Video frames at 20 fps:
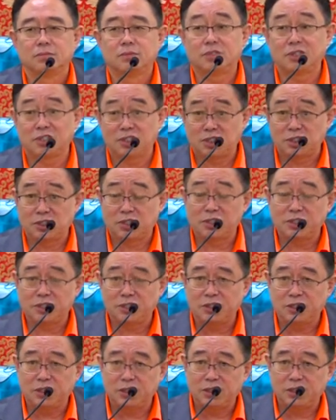这是自
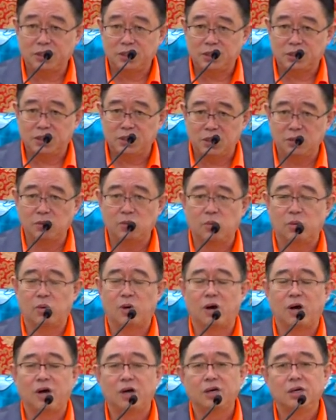己的真
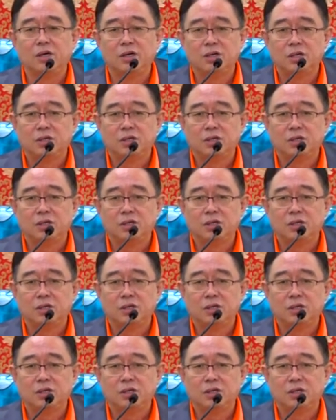我，